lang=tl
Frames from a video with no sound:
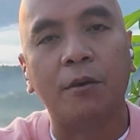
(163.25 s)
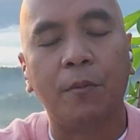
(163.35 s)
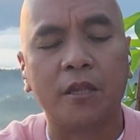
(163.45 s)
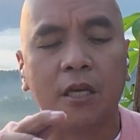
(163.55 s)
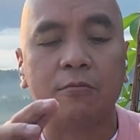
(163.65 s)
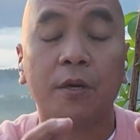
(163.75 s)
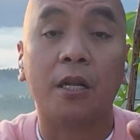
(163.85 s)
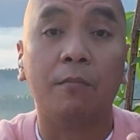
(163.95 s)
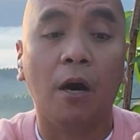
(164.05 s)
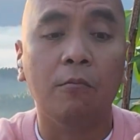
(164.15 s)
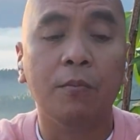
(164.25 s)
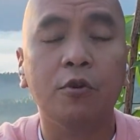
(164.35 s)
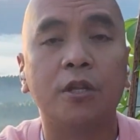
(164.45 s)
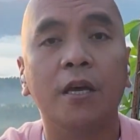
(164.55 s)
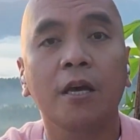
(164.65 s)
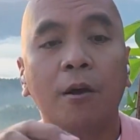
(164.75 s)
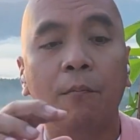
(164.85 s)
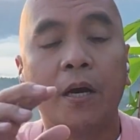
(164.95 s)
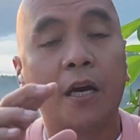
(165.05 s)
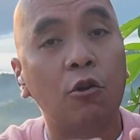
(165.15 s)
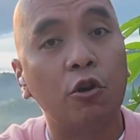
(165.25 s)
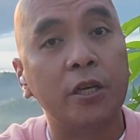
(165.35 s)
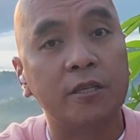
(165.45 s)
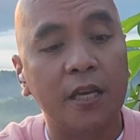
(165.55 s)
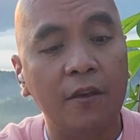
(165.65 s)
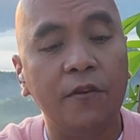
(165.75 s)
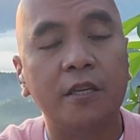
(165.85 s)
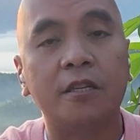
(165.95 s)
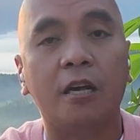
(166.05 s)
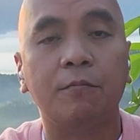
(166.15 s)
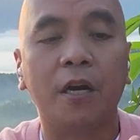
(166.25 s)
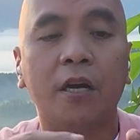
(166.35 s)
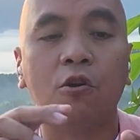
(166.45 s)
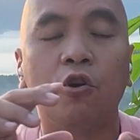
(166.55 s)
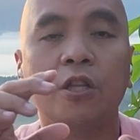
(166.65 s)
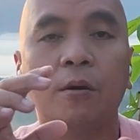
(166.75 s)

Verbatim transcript: Pagkatapos magtrabaho mabuti, magkaroon ng savings at magkaroon